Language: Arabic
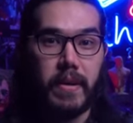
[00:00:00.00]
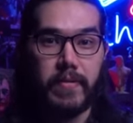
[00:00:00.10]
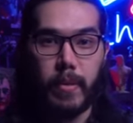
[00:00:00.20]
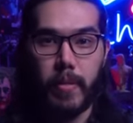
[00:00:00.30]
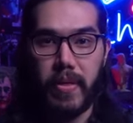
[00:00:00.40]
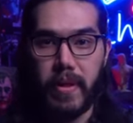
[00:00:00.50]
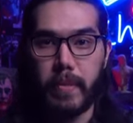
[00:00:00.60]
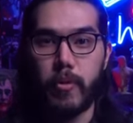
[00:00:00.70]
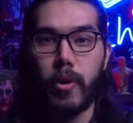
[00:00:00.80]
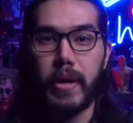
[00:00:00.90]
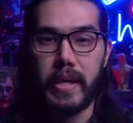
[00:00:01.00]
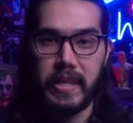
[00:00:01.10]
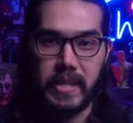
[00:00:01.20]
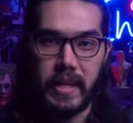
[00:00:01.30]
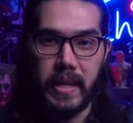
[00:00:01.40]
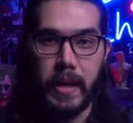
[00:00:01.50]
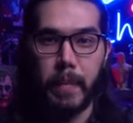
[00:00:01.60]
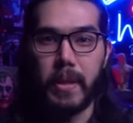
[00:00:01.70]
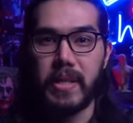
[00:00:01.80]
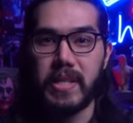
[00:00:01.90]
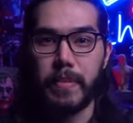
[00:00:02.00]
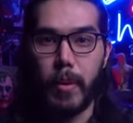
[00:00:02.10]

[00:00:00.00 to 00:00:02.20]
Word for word: أفضل ممثلة بدور رئيسي من نصيب